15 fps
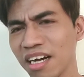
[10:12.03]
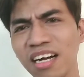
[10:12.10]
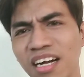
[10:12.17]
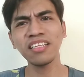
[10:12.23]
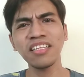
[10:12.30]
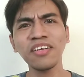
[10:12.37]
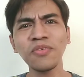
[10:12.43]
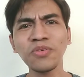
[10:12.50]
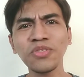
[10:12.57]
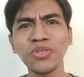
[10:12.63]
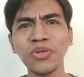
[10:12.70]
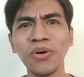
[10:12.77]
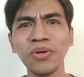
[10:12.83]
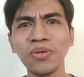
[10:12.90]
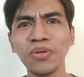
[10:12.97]
Ganda ng
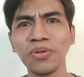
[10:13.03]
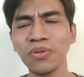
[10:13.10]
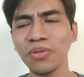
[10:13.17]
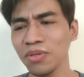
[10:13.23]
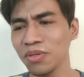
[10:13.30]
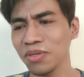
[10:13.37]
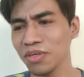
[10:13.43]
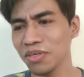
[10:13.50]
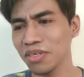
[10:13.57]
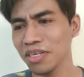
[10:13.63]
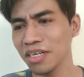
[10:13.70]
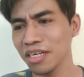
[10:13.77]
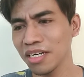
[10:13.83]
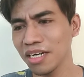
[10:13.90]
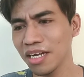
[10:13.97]
song, no?
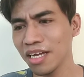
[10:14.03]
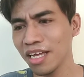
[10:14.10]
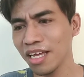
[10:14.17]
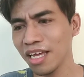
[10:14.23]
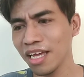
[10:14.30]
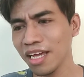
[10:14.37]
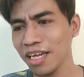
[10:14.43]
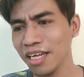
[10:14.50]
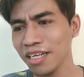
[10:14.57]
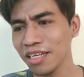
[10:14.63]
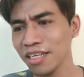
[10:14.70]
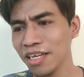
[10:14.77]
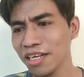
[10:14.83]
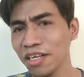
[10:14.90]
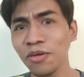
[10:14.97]

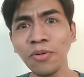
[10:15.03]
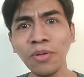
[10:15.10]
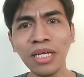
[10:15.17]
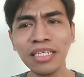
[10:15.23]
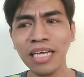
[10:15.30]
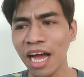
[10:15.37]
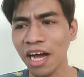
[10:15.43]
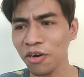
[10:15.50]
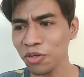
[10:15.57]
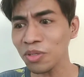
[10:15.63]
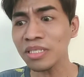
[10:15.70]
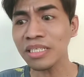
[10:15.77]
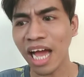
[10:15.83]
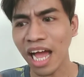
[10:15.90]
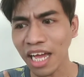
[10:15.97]
And nagulat nga ako,
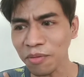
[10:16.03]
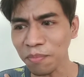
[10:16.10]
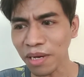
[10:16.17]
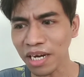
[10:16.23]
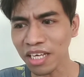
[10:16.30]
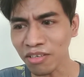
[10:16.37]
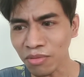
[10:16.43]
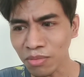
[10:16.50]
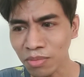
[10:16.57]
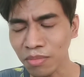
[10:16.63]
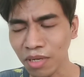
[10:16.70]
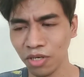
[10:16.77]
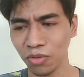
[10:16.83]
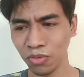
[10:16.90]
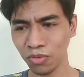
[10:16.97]
yun nga, yun pala yung
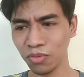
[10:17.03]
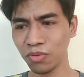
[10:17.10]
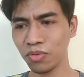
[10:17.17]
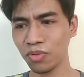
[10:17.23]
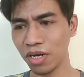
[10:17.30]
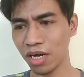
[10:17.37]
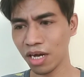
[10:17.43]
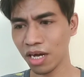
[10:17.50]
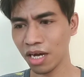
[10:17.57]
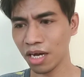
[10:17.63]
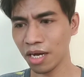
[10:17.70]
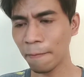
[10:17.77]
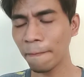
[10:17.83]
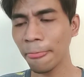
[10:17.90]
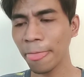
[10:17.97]
ano,
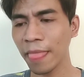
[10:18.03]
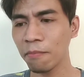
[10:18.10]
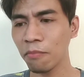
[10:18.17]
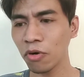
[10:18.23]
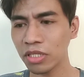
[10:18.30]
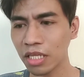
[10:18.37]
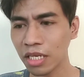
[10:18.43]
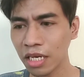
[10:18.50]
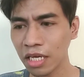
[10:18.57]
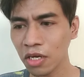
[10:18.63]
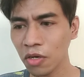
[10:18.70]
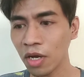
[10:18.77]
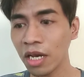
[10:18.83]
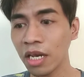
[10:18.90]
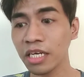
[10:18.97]
uh,
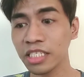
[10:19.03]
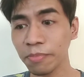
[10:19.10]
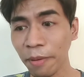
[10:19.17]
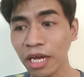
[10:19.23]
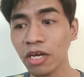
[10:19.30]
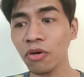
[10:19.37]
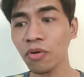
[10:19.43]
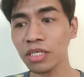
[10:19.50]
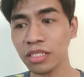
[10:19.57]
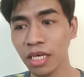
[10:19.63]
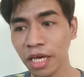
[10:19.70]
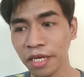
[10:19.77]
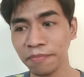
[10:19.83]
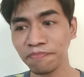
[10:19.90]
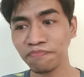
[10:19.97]
multilingual. Expect ko
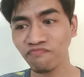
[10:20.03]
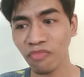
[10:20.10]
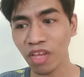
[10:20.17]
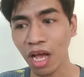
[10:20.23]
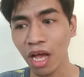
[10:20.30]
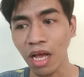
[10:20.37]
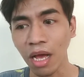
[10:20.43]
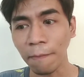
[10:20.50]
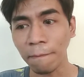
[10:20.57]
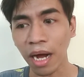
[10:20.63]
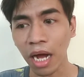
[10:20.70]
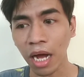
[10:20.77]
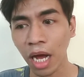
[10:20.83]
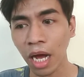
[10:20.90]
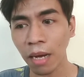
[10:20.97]
kasi
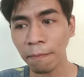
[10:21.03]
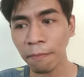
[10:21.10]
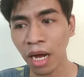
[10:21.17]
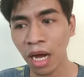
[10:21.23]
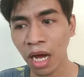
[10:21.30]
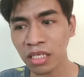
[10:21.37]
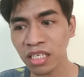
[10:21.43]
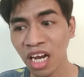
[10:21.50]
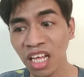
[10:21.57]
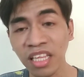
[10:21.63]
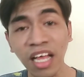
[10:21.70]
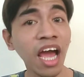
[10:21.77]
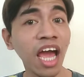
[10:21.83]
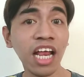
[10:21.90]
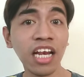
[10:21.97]
Baka
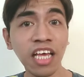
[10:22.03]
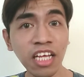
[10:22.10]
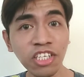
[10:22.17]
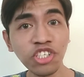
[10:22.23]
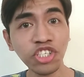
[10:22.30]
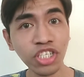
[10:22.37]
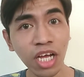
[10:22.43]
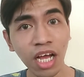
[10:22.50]
magsalitang alien siya,